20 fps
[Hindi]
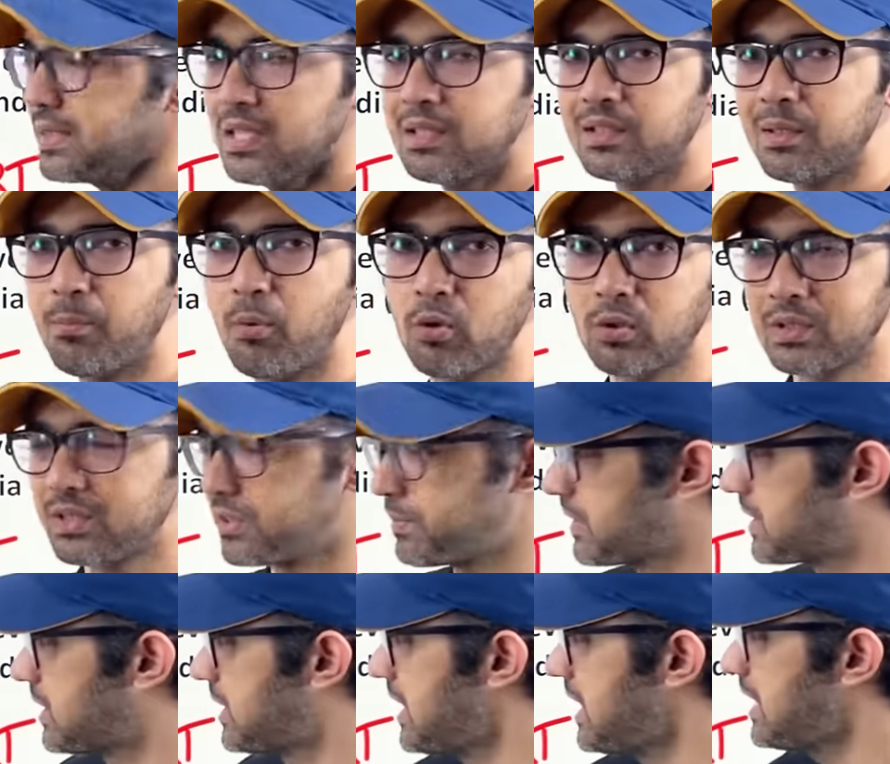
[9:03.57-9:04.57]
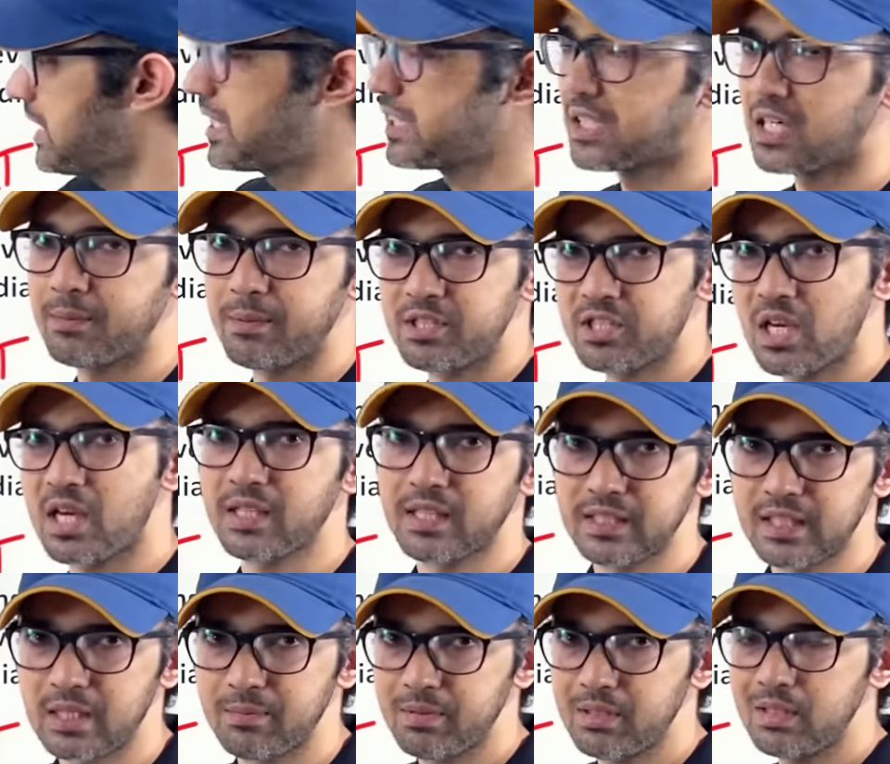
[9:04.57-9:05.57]
द बुक लिस्ट बस तीन किताबें चार
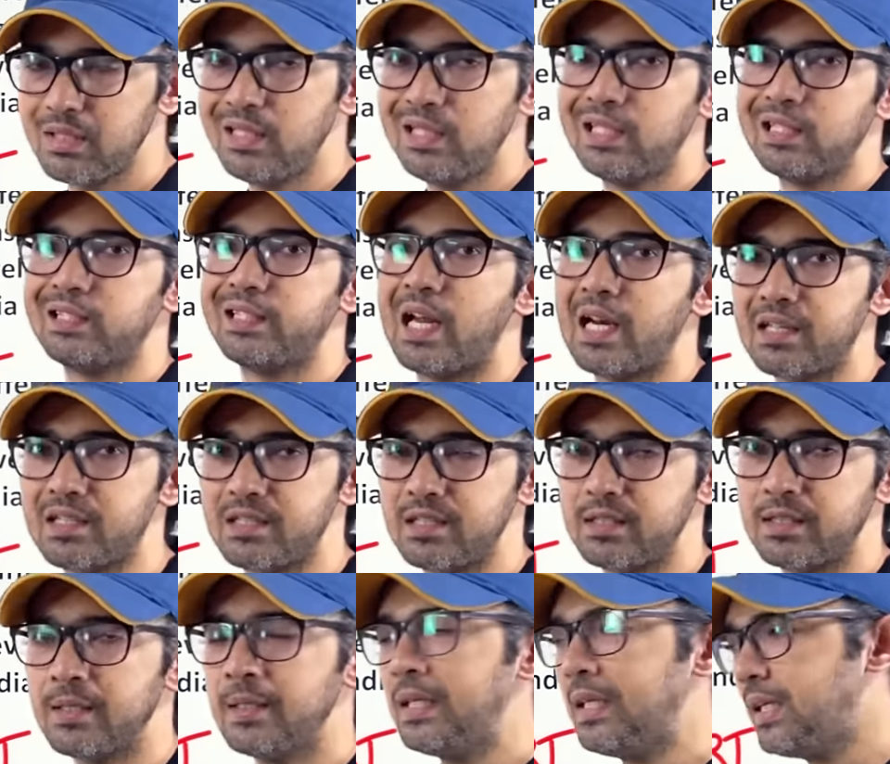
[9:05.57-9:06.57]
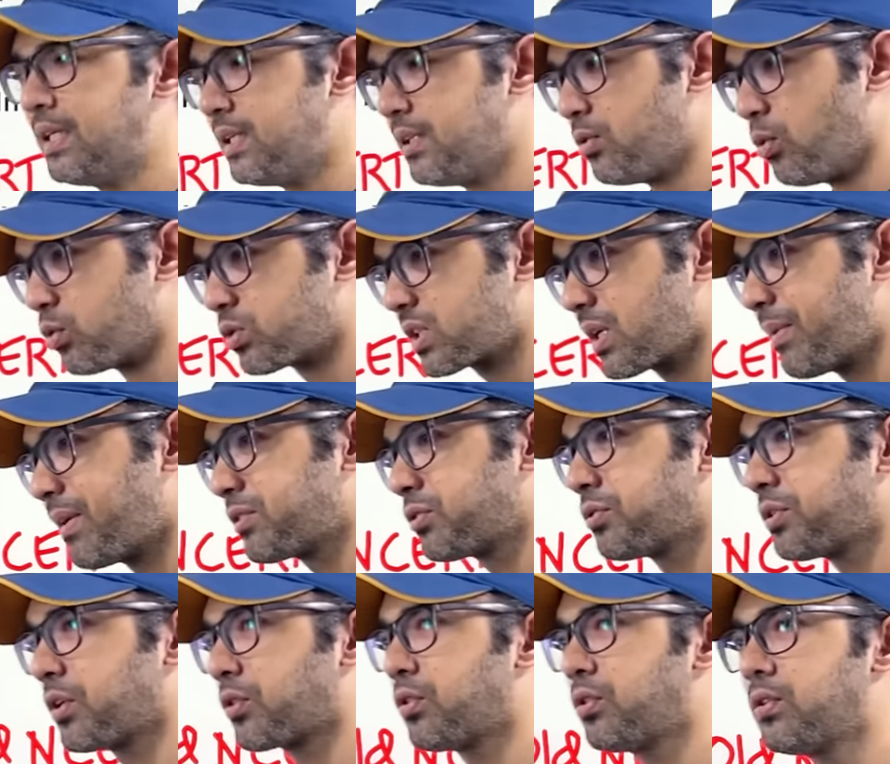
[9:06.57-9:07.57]
किताबें दैट्स इट उसके बाद तो
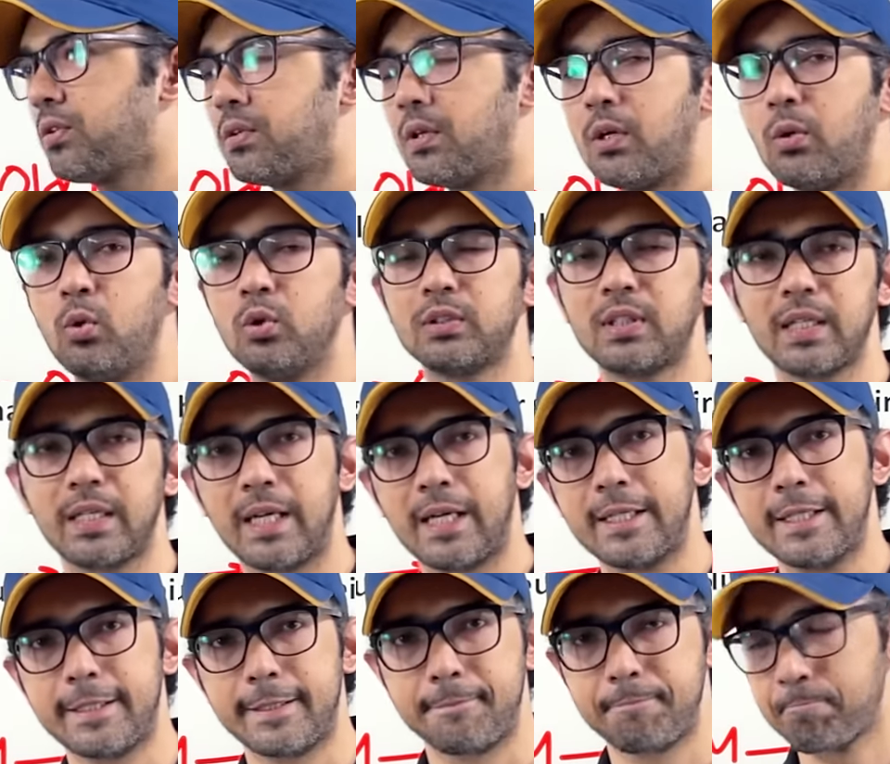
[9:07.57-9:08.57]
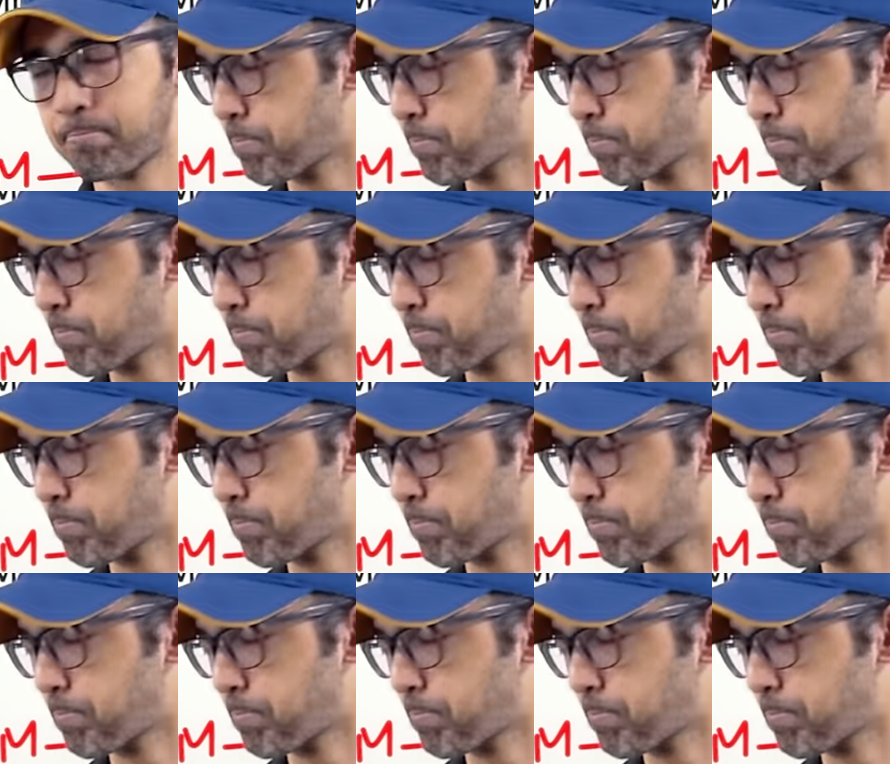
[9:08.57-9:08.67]
देखो होता क्या है ना